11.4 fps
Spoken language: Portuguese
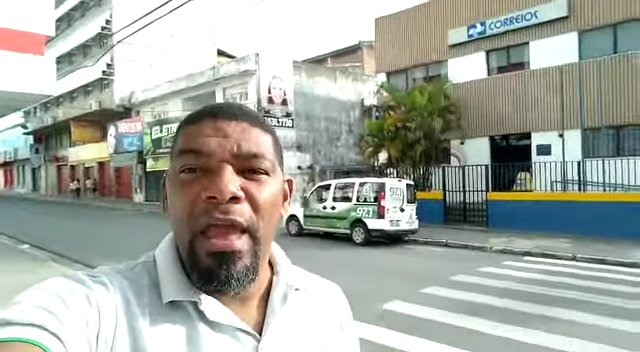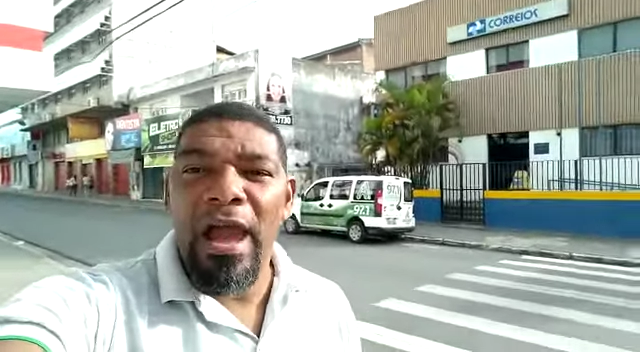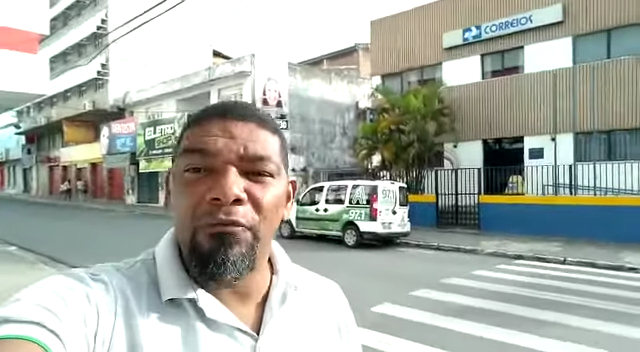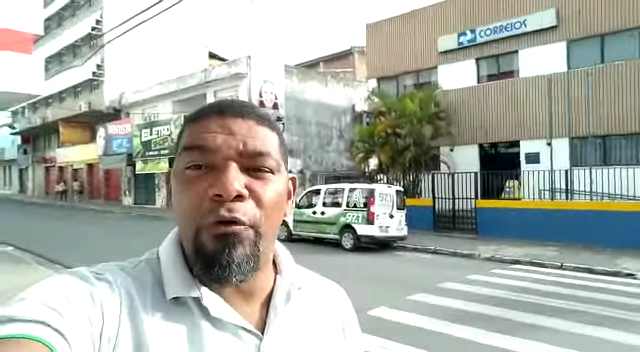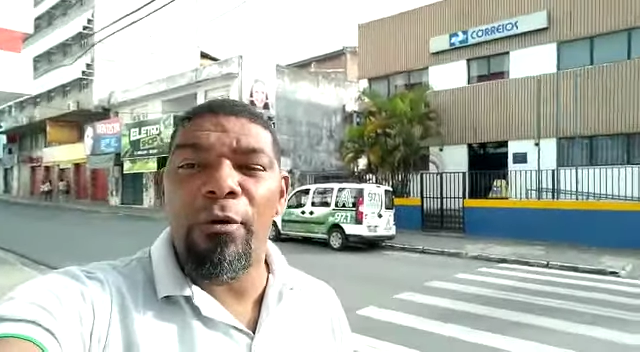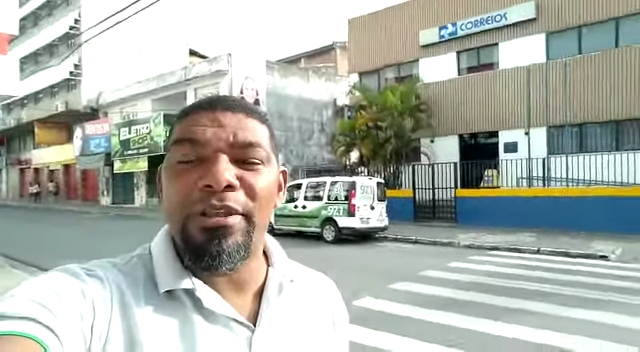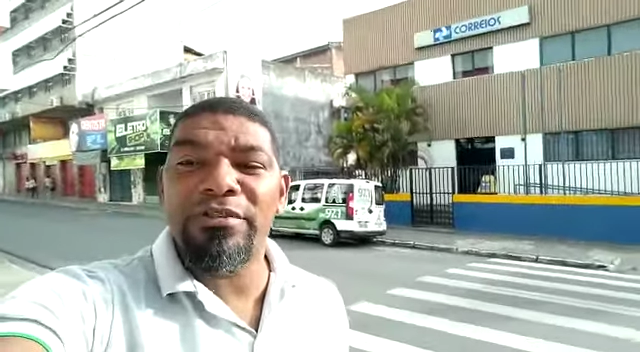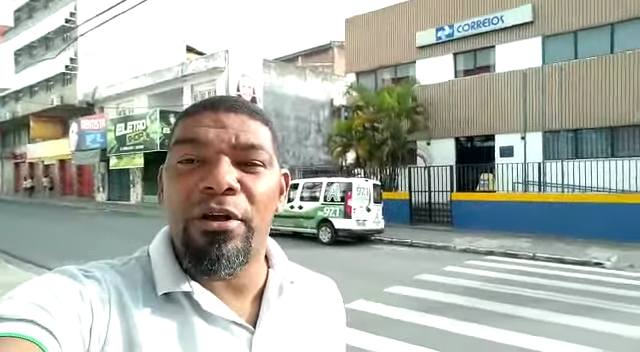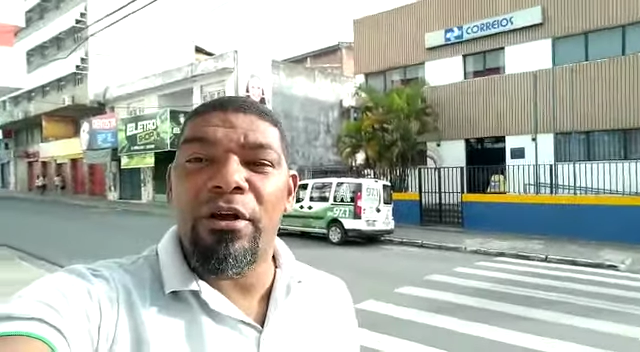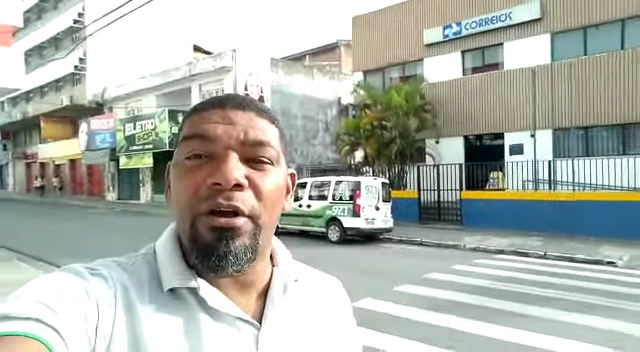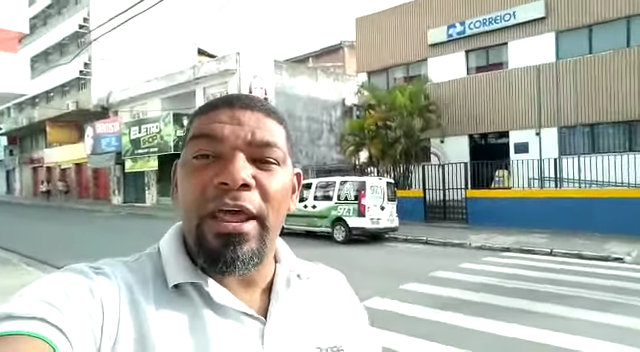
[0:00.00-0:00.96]
A
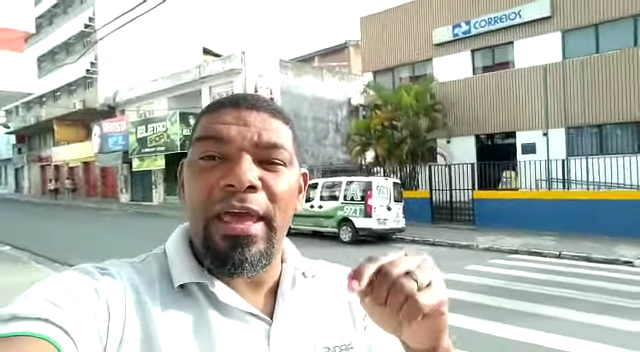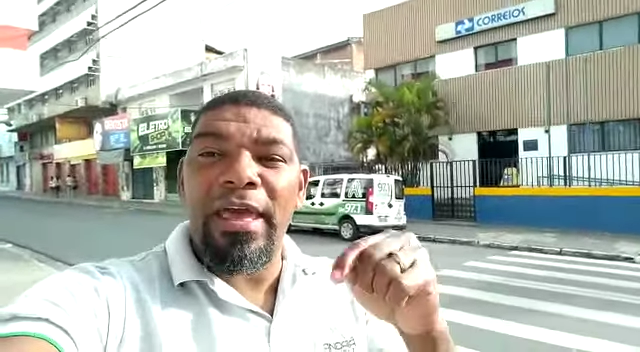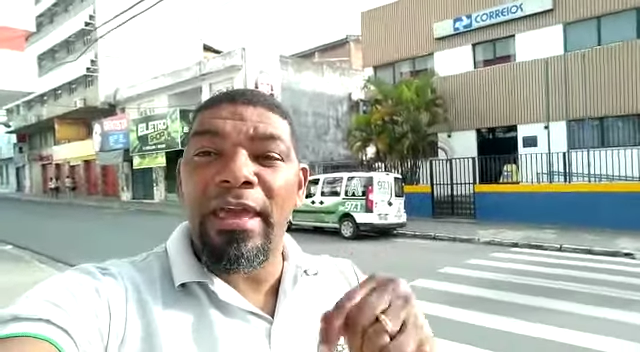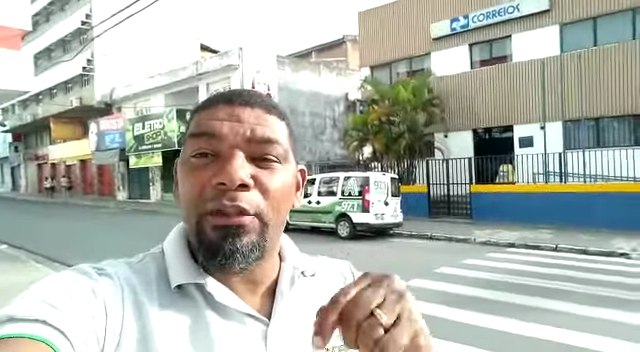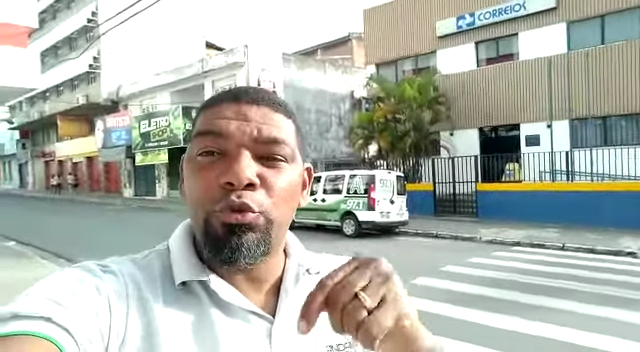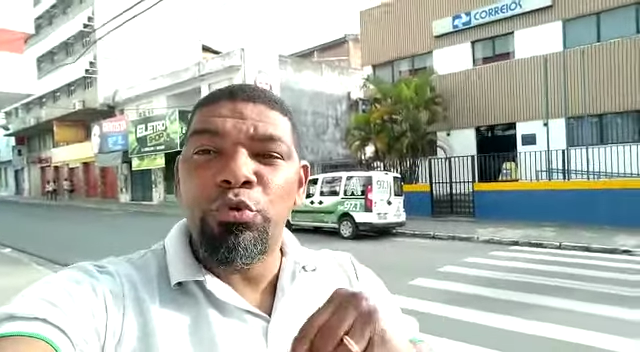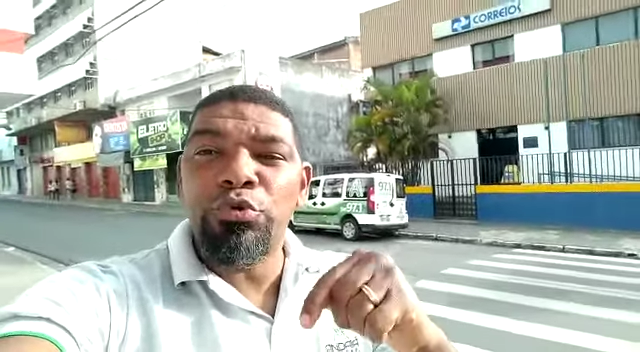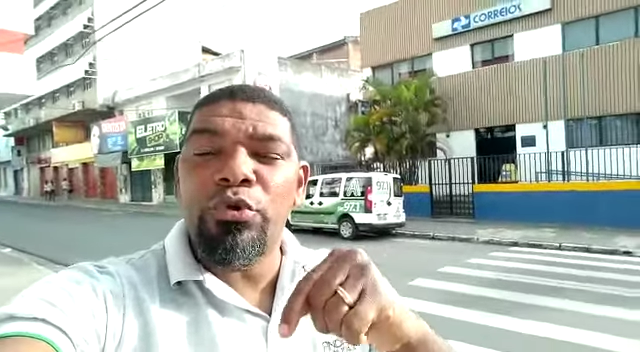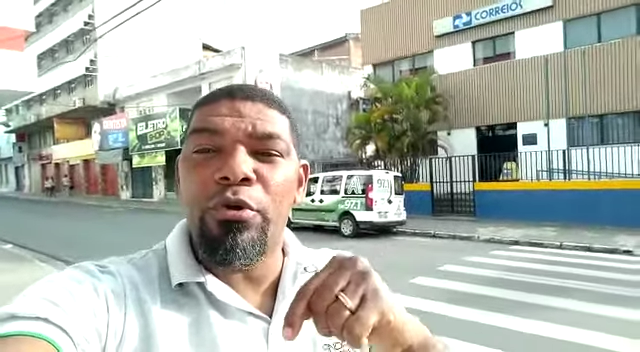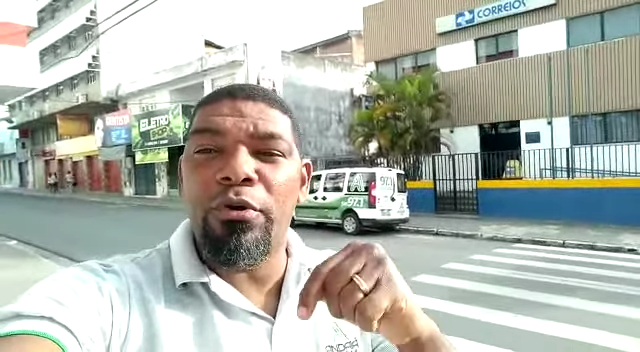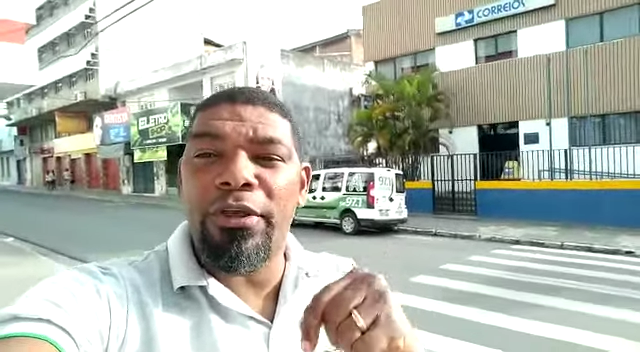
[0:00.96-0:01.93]
informação agora é
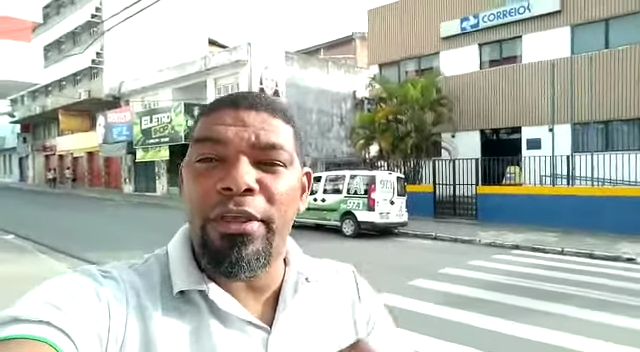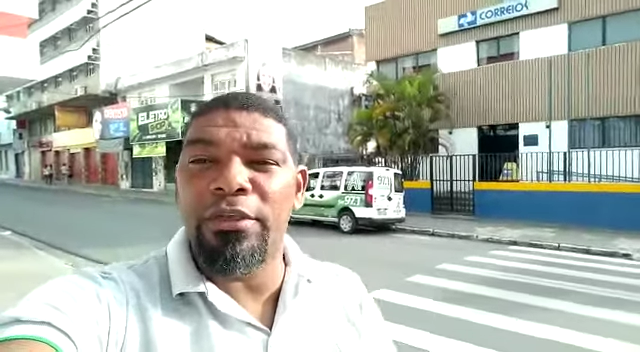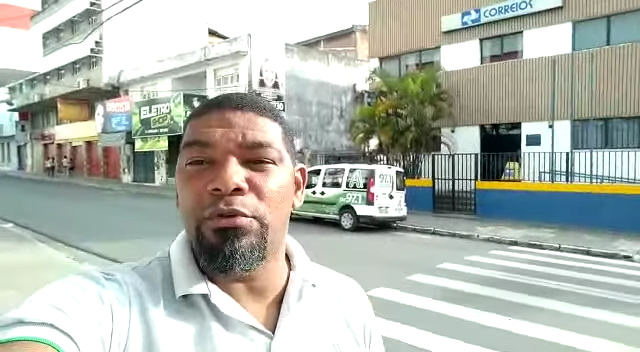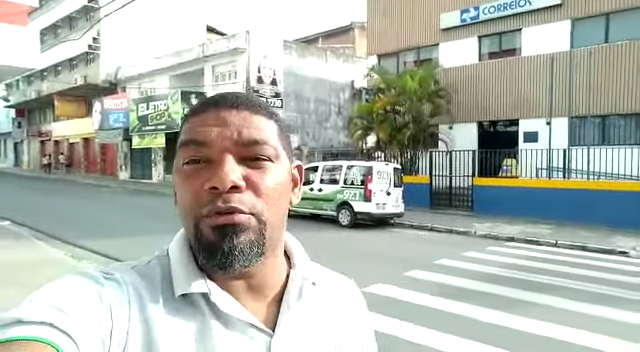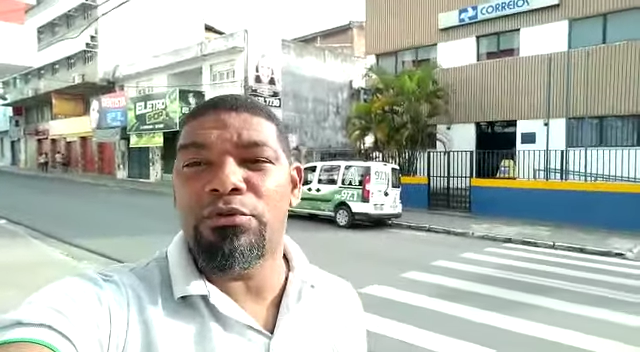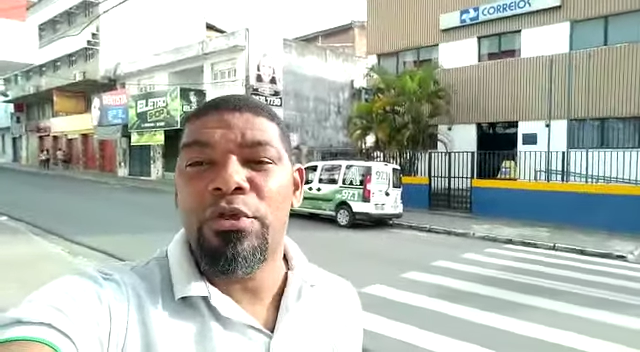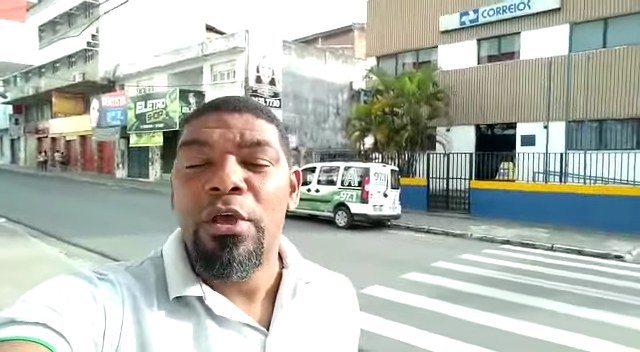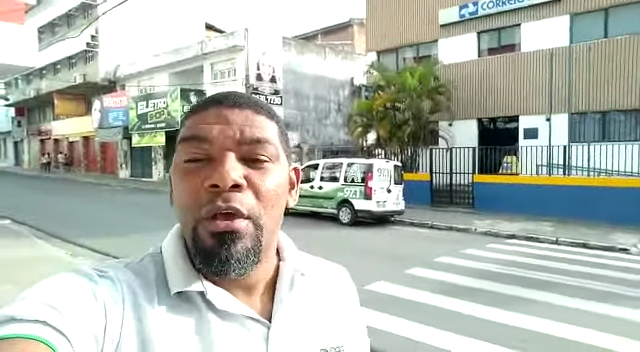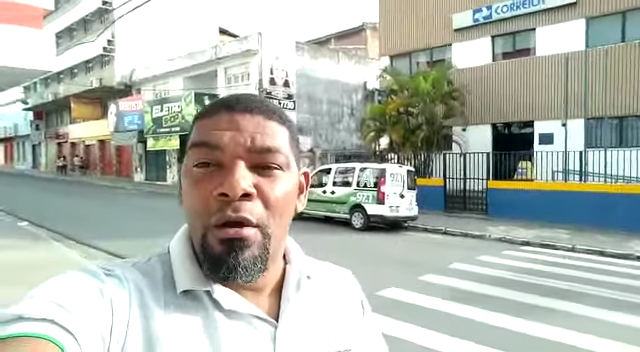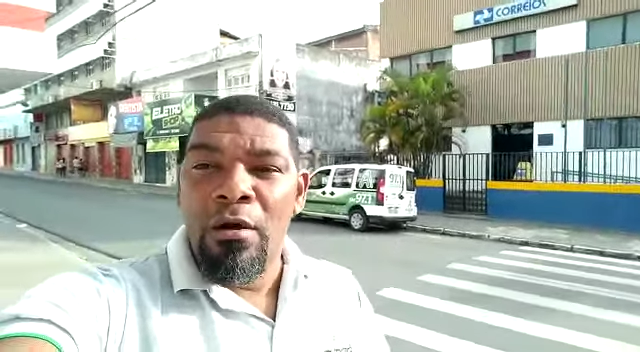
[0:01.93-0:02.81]
dos Correios.